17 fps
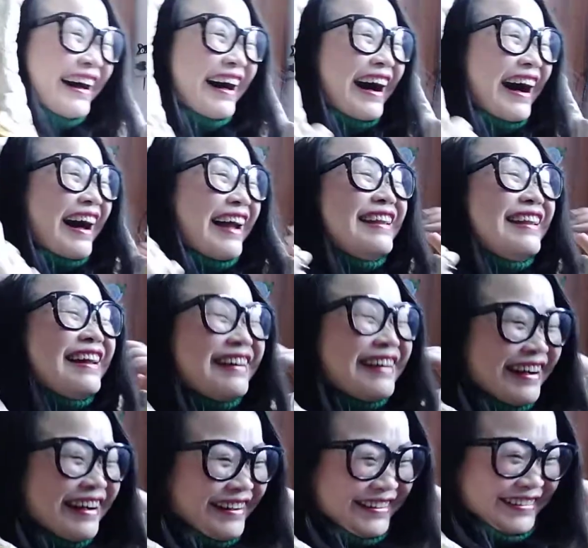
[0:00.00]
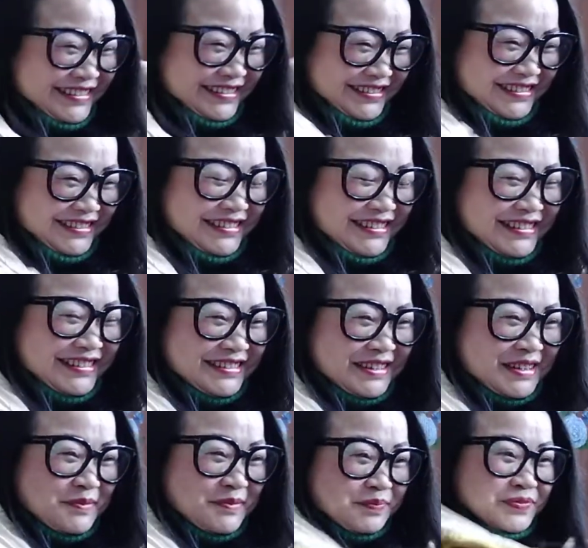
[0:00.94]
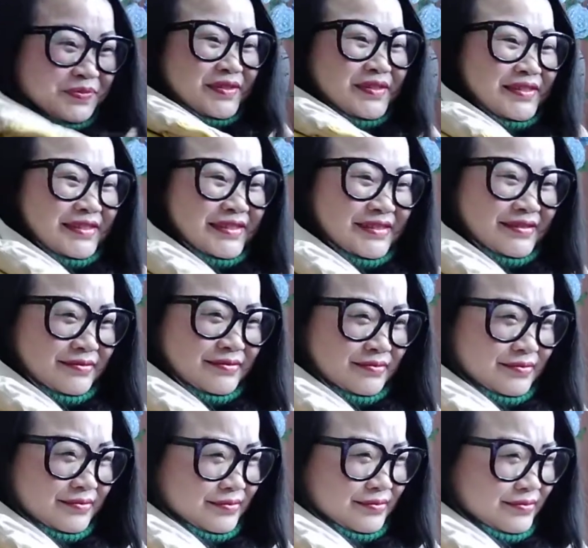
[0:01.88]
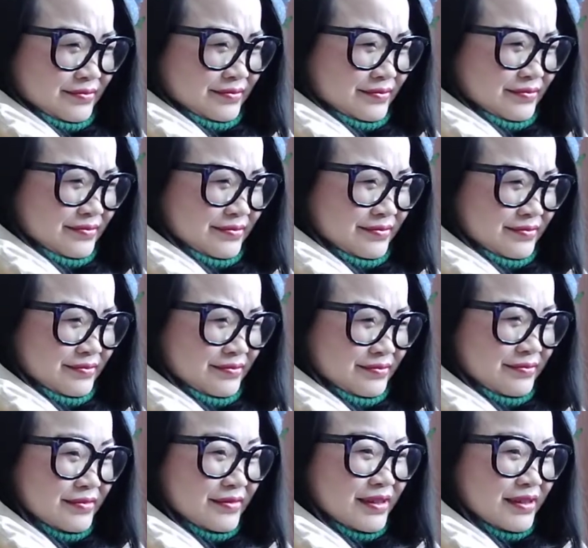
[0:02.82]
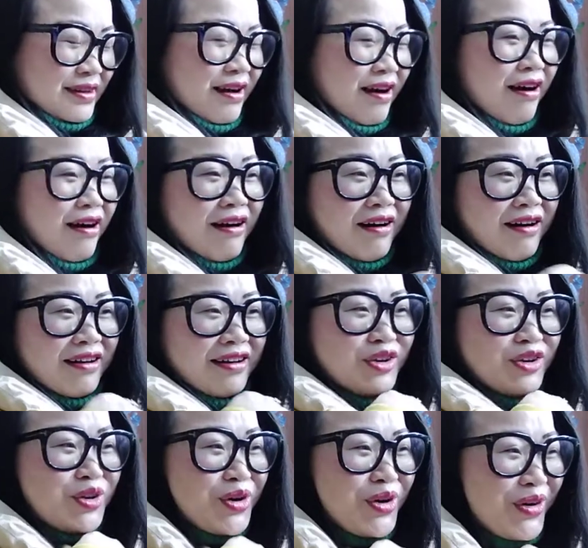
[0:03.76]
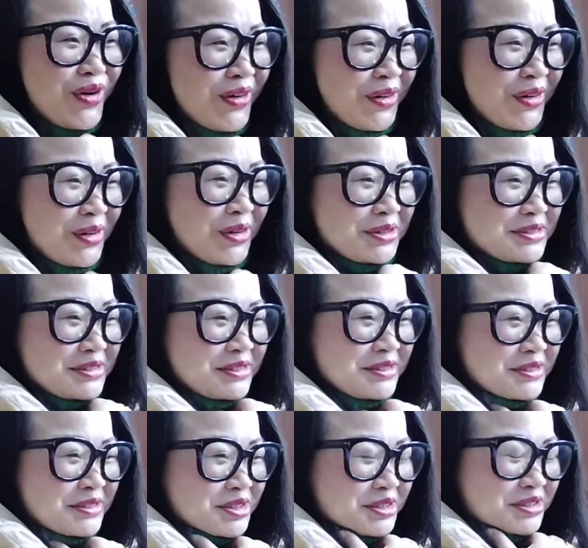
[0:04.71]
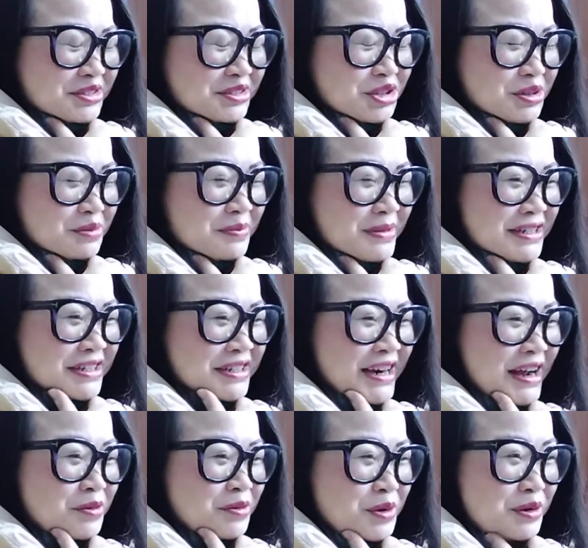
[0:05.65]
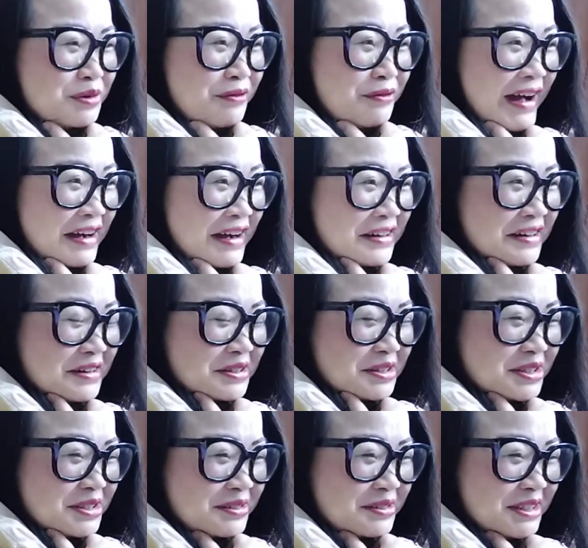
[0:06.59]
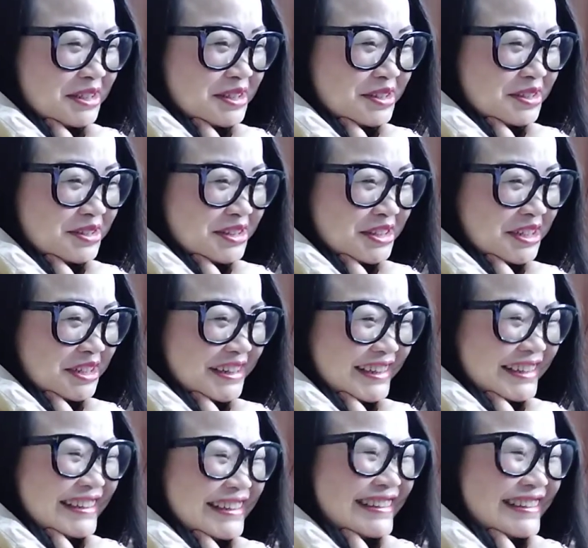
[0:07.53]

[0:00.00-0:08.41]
很冷啊。我觉得有点热。哎呦，呃，准备上语法课，所以就是